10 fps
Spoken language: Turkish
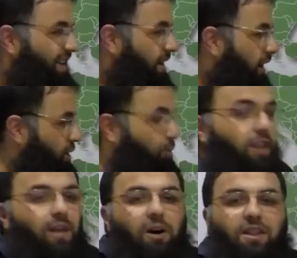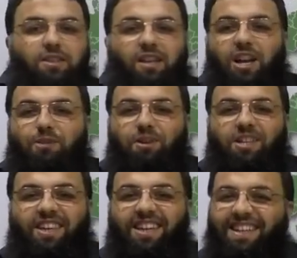Hani bu adam hadis
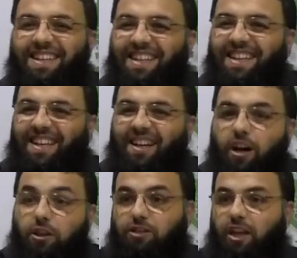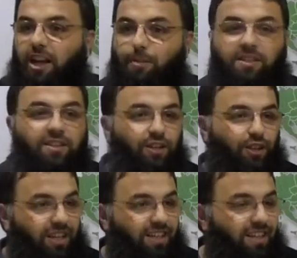alimiydi, hadis
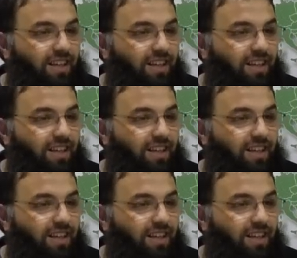talebesiydi.